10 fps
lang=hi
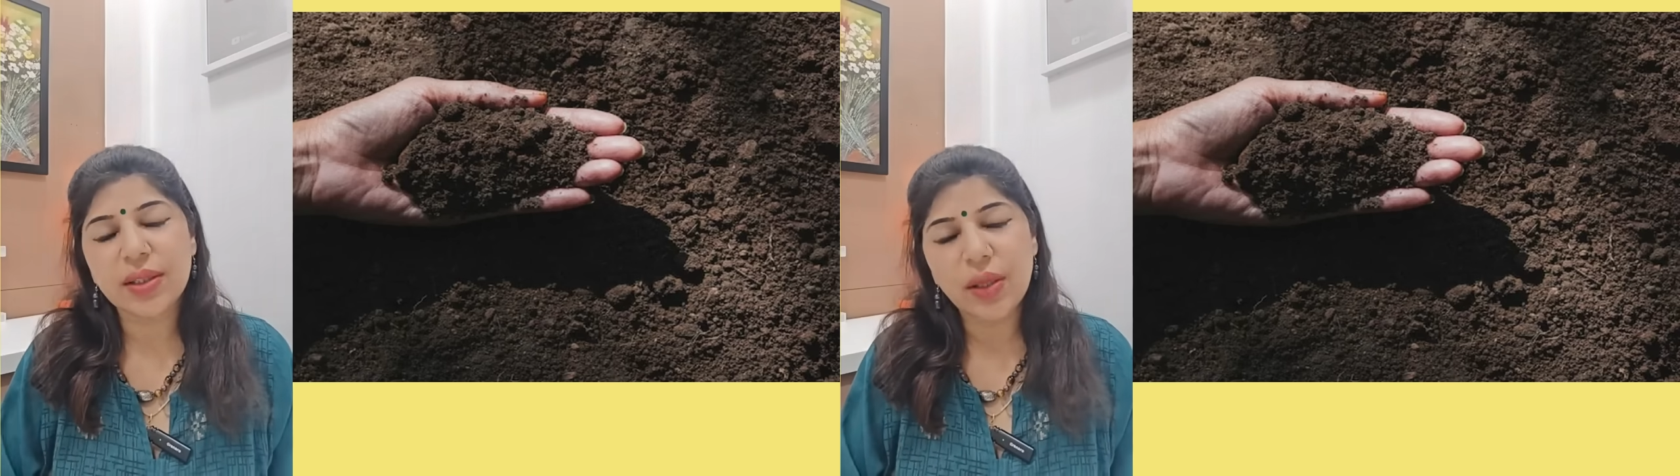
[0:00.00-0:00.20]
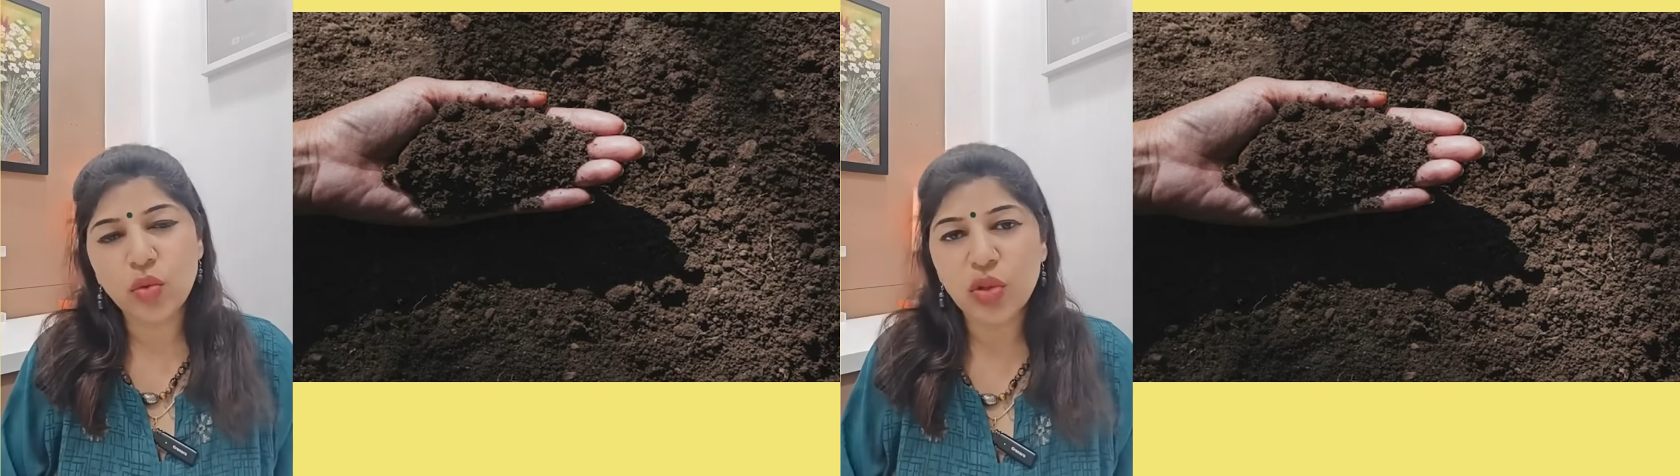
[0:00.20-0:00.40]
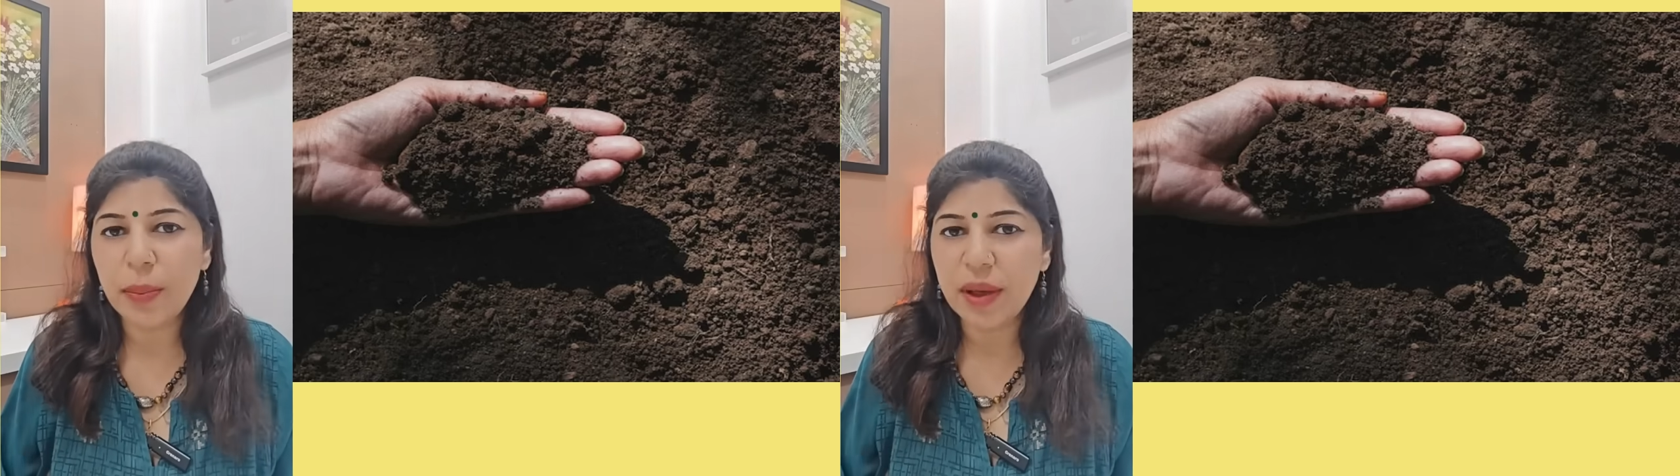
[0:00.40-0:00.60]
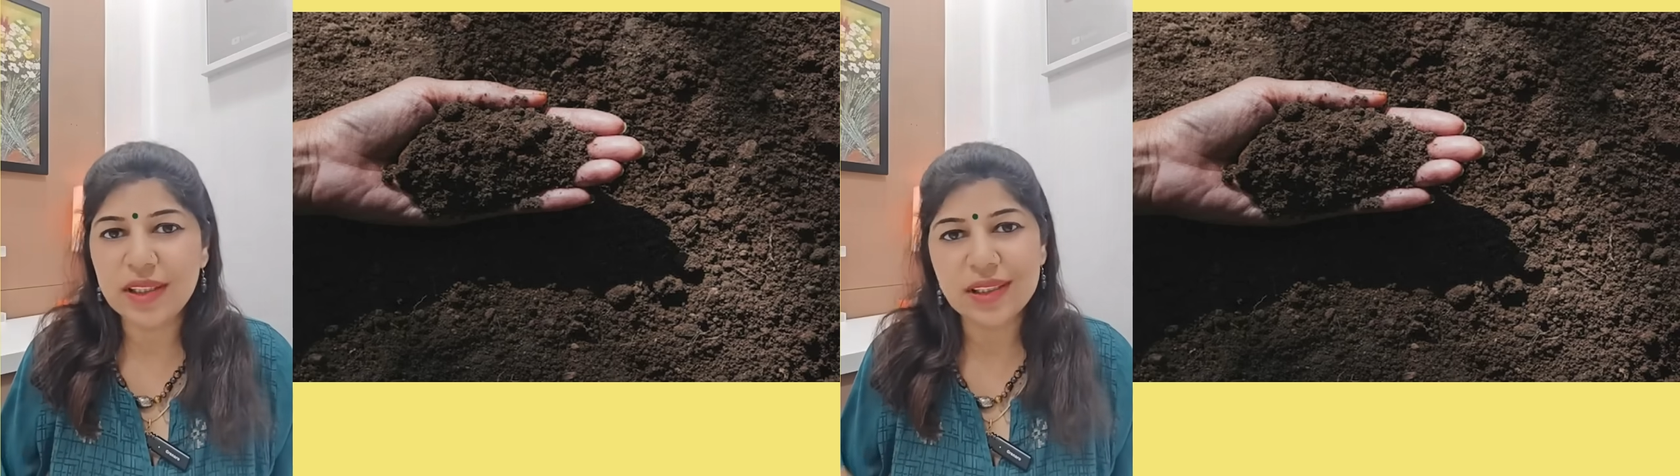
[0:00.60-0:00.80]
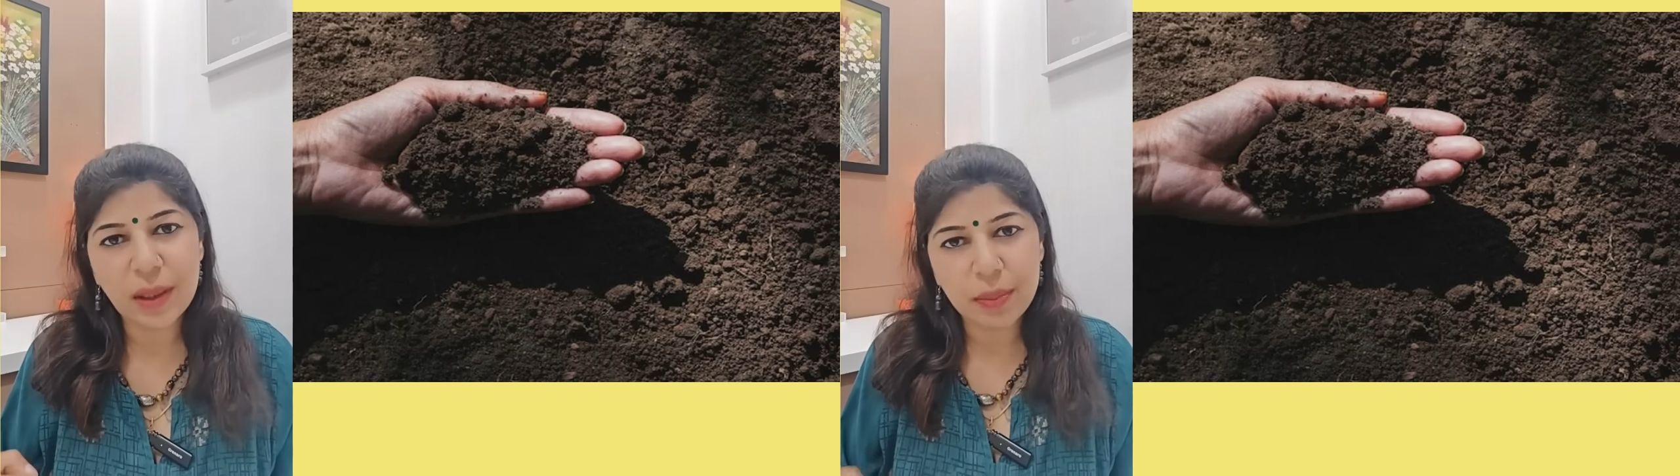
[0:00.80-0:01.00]
सकते हैं उतने
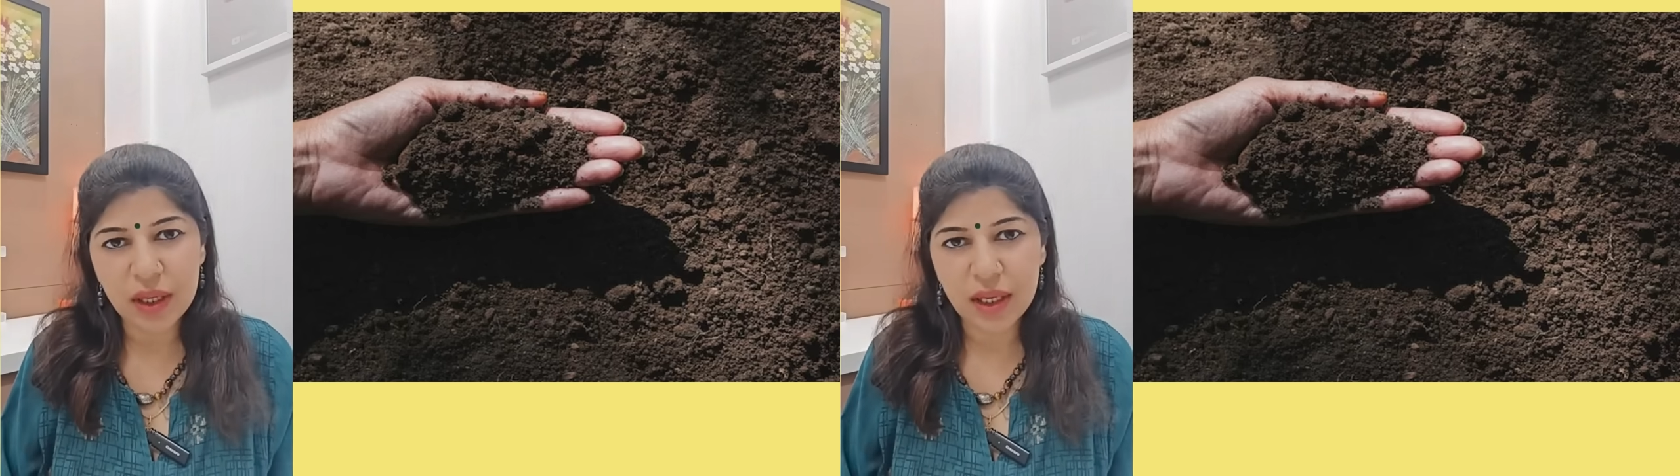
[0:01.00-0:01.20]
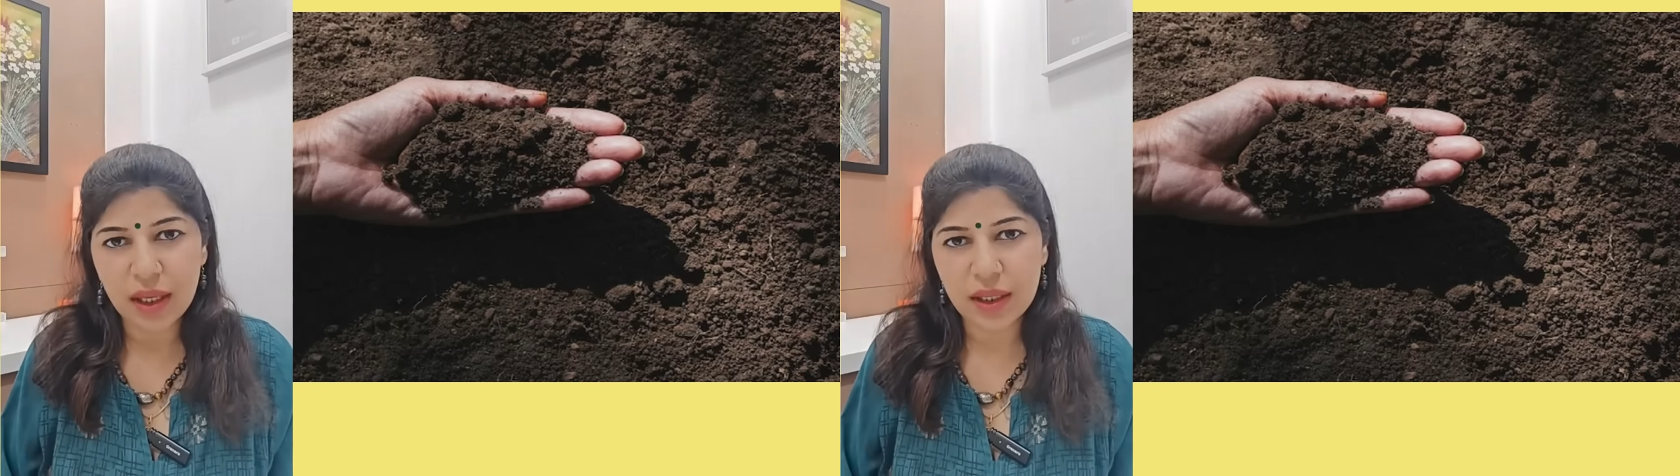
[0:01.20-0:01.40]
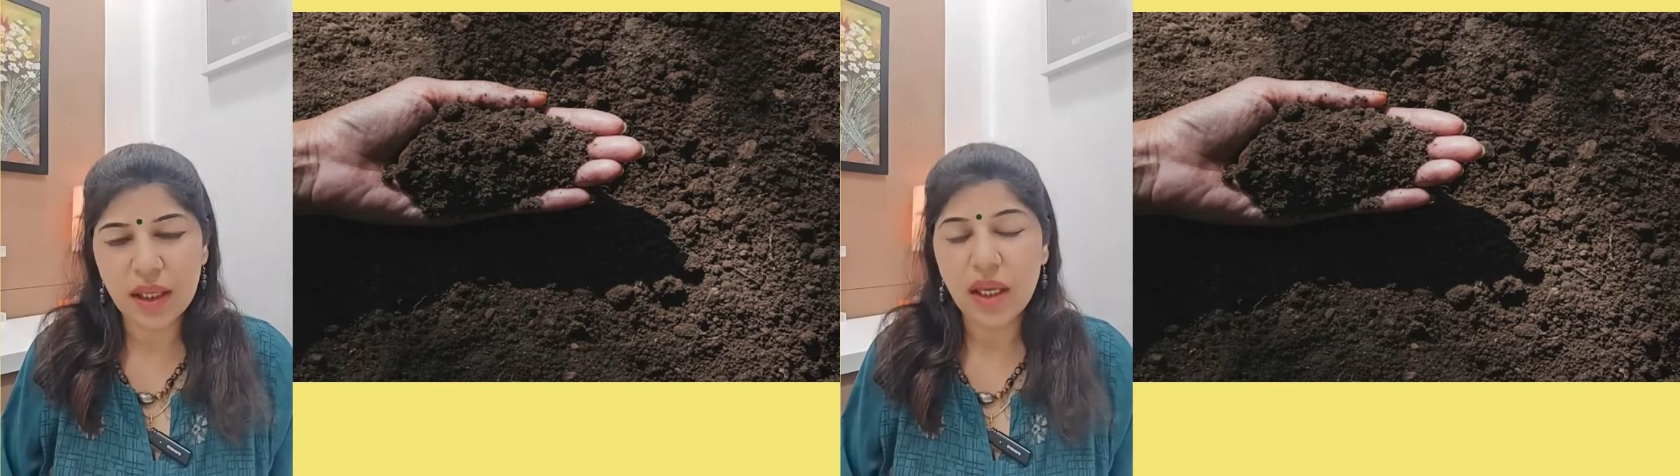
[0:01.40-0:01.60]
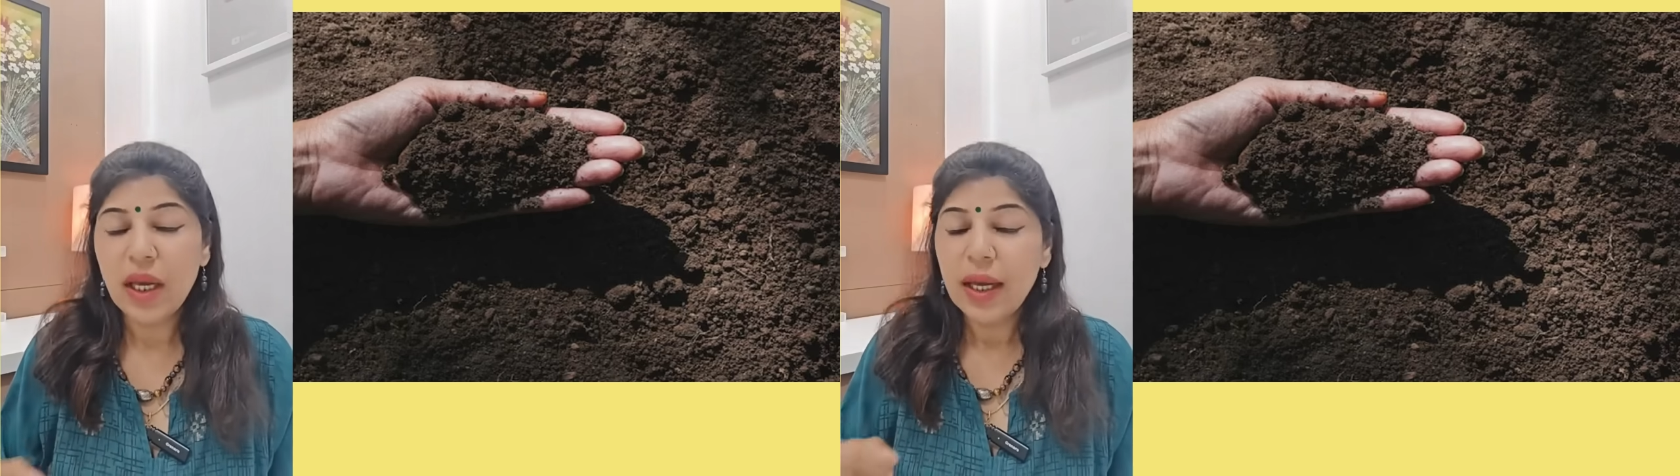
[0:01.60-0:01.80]
पेजेस आप निकाल के